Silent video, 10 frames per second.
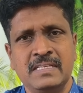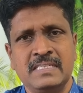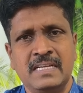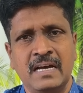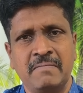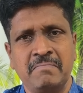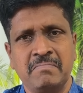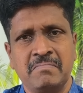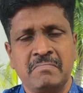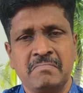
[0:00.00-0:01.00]
தெரிஞ்சிட்டாங்க
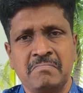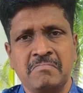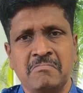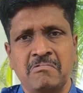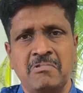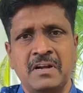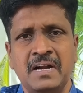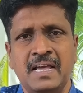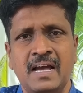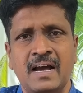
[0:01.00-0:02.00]

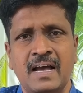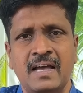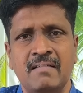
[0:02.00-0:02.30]
உடனடியாக